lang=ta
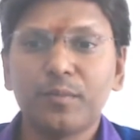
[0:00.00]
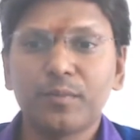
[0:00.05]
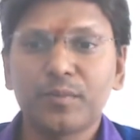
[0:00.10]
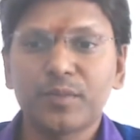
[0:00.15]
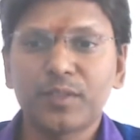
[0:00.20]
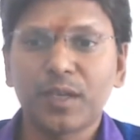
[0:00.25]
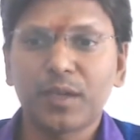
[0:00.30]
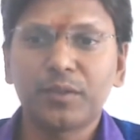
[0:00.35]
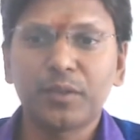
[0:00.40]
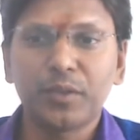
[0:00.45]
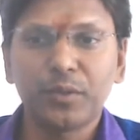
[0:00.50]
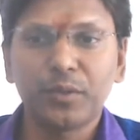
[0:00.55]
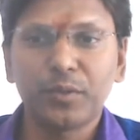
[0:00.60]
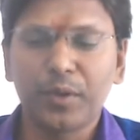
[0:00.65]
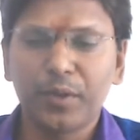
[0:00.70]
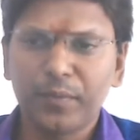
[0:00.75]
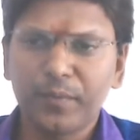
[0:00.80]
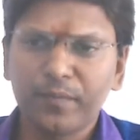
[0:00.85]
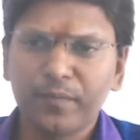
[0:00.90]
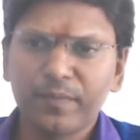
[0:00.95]
சக்தி
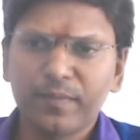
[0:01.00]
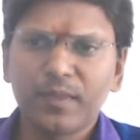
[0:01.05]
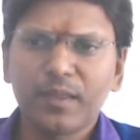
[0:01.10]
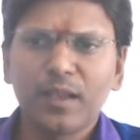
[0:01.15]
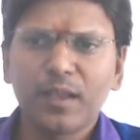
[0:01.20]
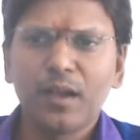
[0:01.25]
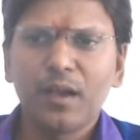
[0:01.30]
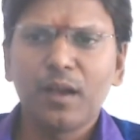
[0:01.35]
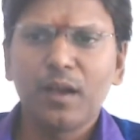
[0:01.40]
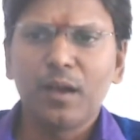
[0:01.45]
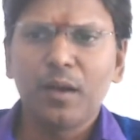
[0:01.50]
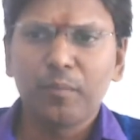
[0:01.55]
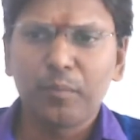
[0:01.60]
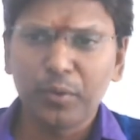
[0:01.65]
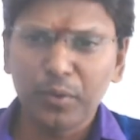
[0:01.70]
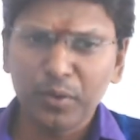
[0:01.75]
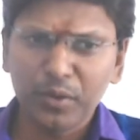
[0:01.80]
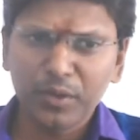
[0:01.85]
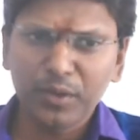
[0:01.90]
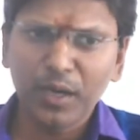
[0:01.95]
குறையும்
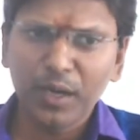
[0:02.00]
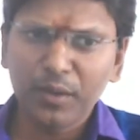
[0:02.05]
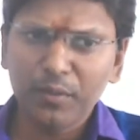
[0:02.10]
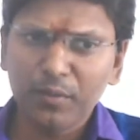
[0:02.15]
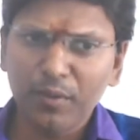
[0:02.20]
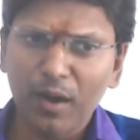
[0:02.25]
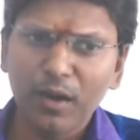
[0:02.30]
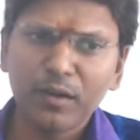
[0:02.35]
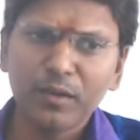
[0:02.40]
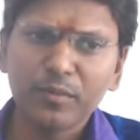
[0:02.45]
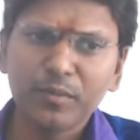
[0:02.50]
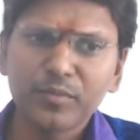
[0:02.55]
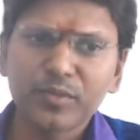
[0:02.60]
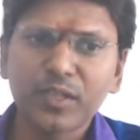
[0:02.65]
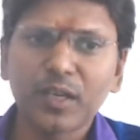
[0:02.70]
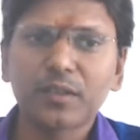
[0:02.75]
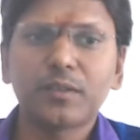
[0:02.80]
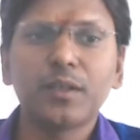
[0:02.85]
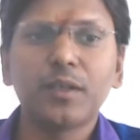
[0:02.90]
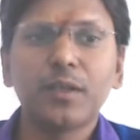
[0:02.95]
பொருட்களை வாங்கும்
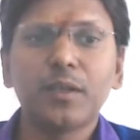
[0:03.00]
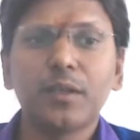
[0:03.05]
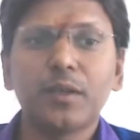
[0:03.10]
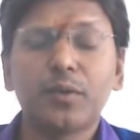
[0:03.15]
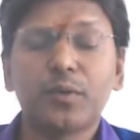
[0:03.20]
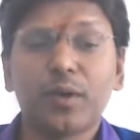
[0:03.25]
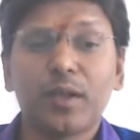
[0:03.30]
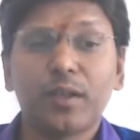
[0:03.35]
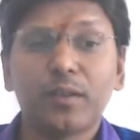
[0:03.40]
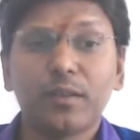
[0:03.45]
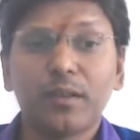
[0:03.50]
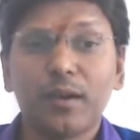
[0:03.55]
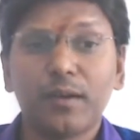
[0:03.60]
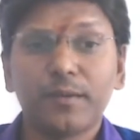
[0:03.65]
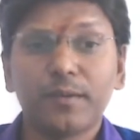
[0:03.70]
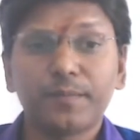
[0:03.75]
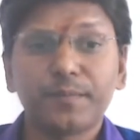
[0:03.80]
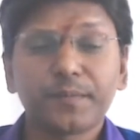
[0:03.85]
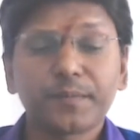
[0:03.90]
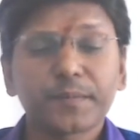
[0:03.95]
சக்தி குறைந்தால்
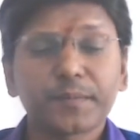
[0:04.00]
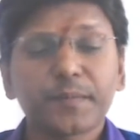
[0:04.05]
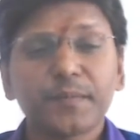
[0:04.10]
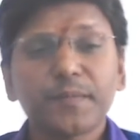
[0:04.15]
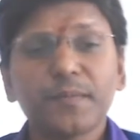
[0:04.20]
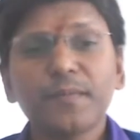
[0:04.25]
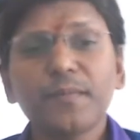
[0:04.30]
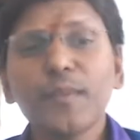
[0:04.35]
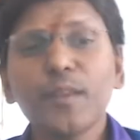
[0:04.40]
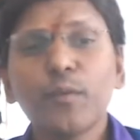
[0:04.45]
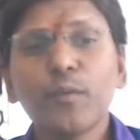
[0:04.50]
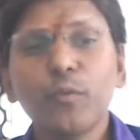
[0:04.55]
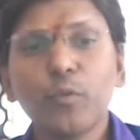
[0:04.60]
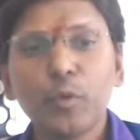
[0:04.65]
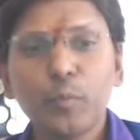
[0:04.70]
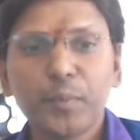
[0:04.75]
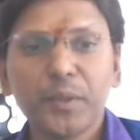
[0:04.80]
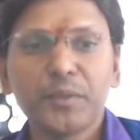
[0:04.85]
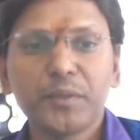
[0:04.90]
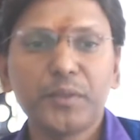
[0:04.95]

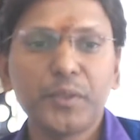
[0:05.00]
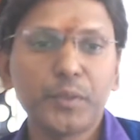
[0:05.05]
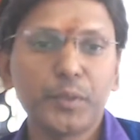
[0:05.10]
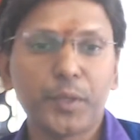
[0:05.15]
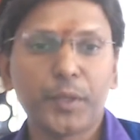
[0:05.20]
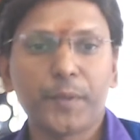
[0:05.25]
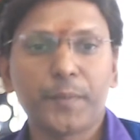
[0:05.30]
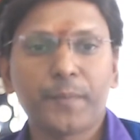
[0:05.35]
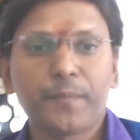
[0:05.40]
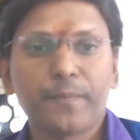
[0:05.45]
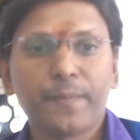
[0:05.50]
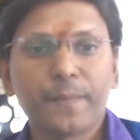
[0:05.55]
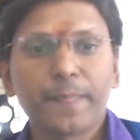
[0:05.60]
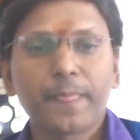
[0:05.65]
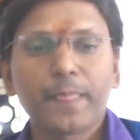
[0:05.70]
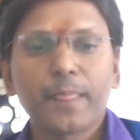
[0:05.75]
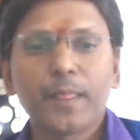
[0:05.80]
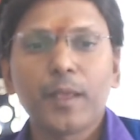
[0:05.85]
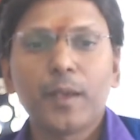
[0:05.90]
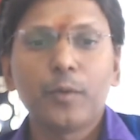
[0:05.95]
உற்பத்தி குறையும்
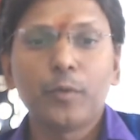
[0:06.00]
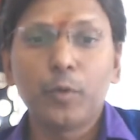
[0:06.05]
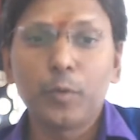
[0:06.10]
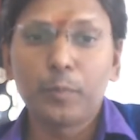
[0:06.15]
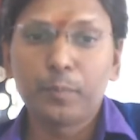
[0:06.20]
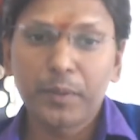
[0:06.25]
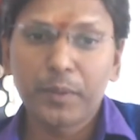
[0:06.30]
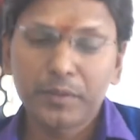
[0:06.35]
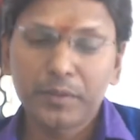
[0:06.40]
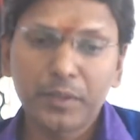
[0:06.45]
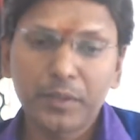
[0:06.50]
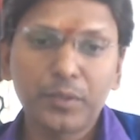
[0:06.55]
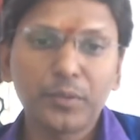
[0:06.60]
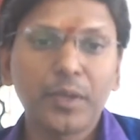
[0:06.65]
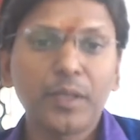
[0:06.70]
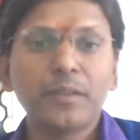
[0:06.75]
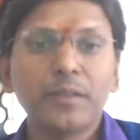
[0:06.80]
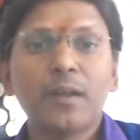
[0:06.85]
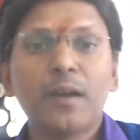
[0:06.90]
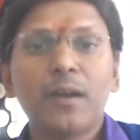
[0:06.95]
உற்பத்தி
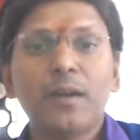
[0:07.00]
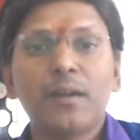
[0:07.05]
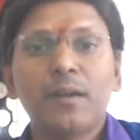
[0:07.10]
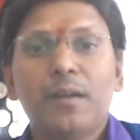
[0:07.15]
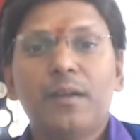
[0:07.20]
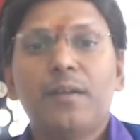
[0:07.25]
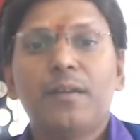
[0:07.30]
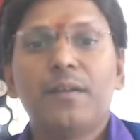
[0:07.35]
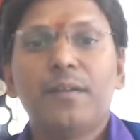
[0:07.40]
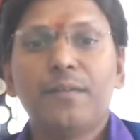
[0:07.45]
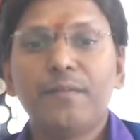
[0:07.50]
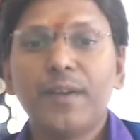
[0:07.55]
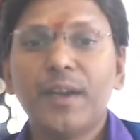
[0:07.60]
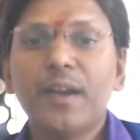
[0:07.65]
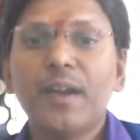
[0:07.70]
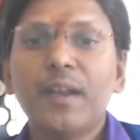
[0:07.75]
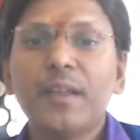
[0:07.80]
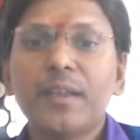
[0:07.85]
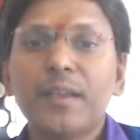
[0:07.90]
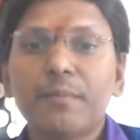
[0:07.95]
குறைந்தால்
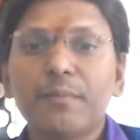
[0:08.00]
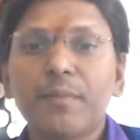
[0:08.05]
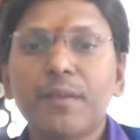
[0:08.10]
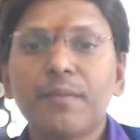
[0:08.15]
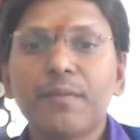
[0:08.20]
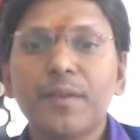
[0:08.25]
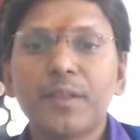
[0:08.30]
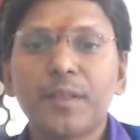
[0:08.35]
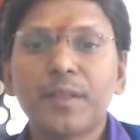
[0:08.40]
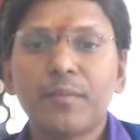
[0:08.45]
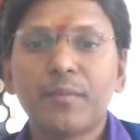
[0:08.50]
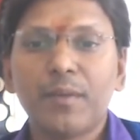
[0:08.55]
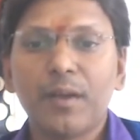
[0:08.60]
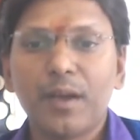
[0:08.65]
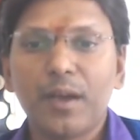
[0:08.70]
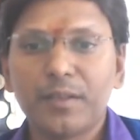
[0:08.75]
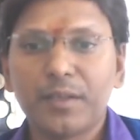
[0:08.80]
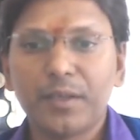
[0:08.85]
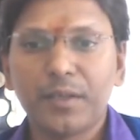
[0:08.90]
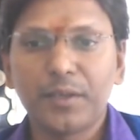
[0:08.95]
வேலையின்மை விகிதம்
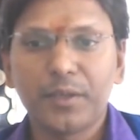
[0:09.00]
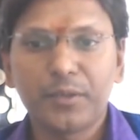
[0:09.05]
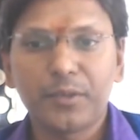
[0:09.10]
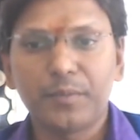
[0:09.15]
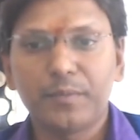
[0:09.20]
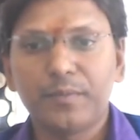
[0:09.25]
அதிகரிக்கும்